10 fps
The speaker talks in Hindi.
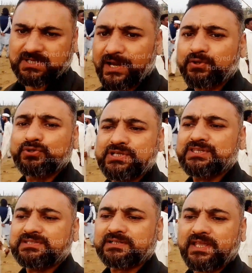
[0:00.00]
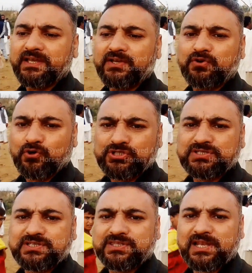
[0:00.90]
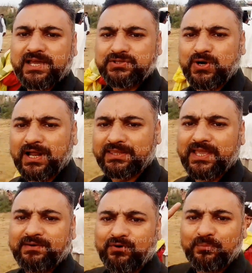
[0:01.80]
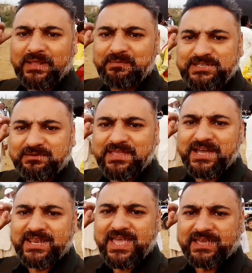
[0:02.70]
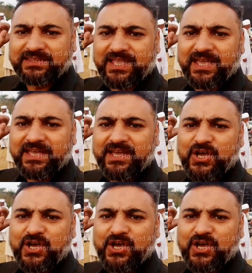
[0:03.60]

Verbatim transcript: सारे तो जीत नहीं सकते कुछ ही जीतते हैं लेकिन जो हारते हैं वो मेरे पीछे आप देख रहे हैं कि कितने